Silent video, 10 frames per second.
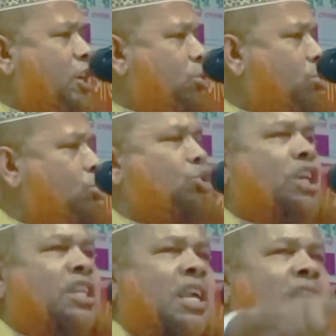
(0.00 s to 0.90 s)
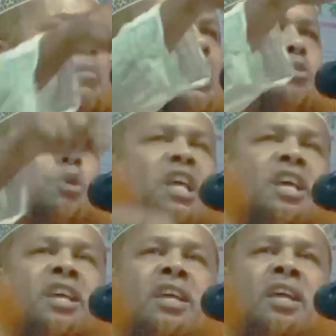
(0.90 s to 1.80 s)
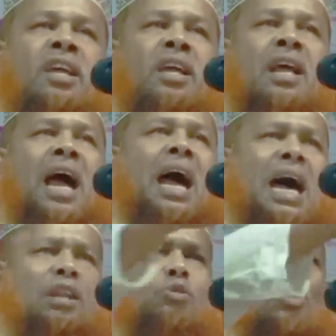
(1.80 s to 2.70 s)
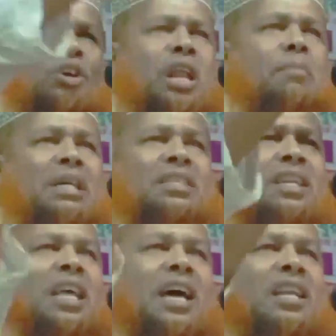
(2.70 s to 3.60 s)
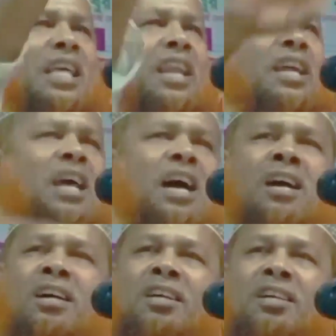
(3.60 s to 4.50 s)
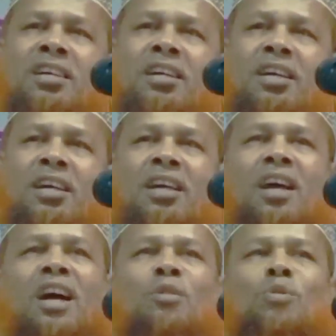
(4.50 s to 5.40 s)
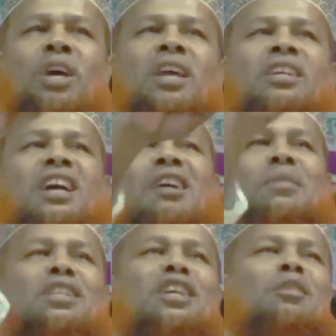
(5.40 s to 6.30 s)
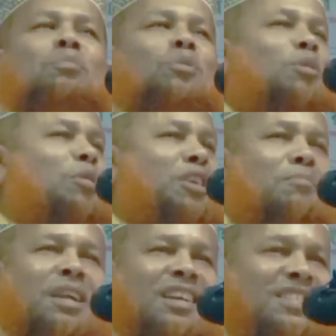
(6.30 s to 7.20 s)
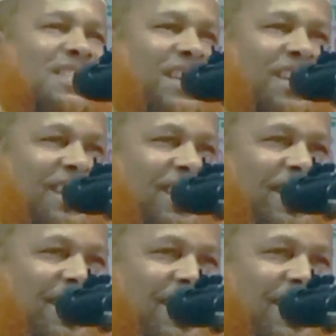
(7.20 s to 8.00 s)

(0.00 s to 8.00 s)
আছে শুধু দুই দিনের নামাজ পড়ে আর কোন নামাজের ধার ধারে না আর ওনারাই আমাদের ভুল ধরে বেড়াচ্ছে